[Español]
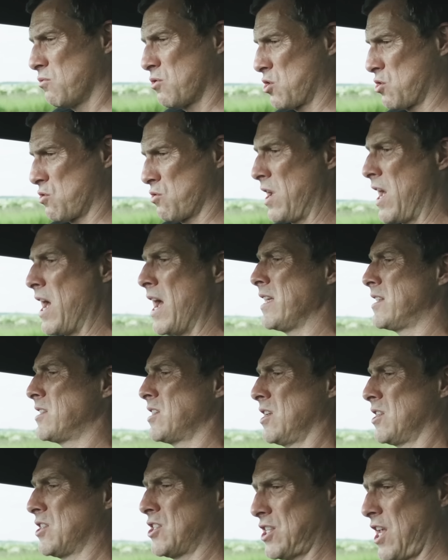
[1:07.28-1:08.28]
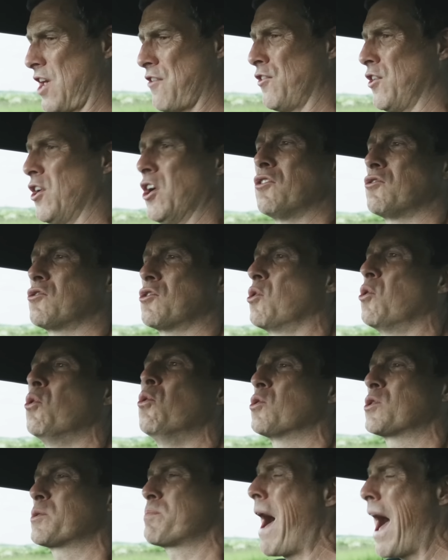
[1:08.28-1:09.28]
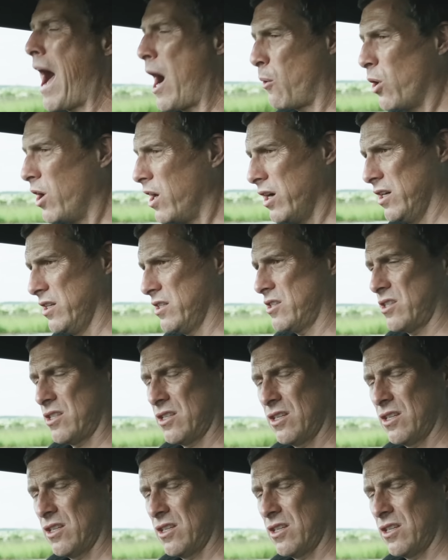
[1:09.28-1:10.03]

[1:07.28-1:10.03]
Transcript: para crear 700 caballos de fuerza.